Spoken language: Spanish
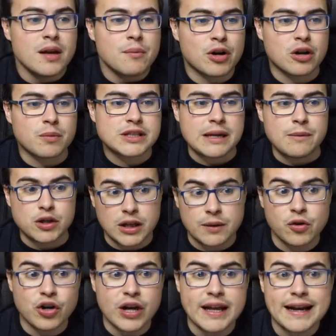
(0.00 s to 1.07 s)
Bueno, pues el
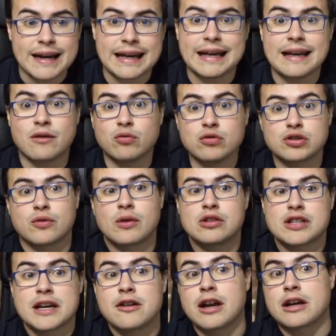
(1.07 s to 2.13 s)
motivo era que justo
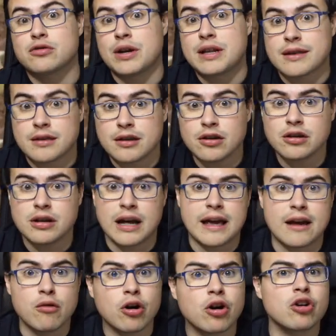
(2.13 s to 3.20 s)
cuando salió la actualización,
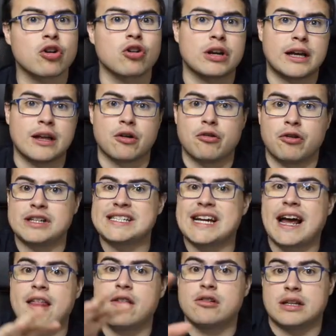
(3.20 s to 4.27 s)
eh, luego lo corrigieron, luego han
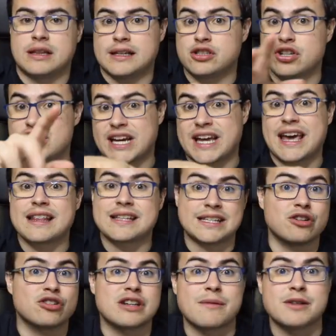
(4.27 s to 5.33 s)
sacado, de hecho chequead
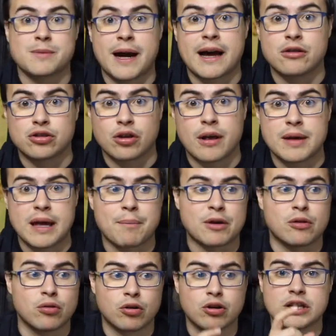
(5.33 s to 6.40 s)
si no os la habéis bajado todavía,
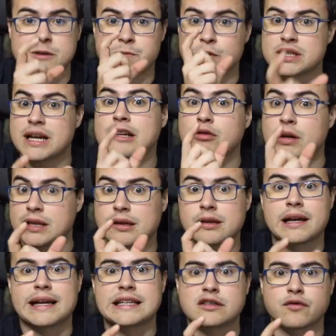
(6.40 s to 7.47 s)
pero luego después de la actualización
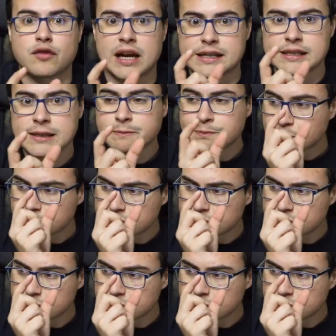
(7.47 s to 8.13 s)
de Clash of Clans,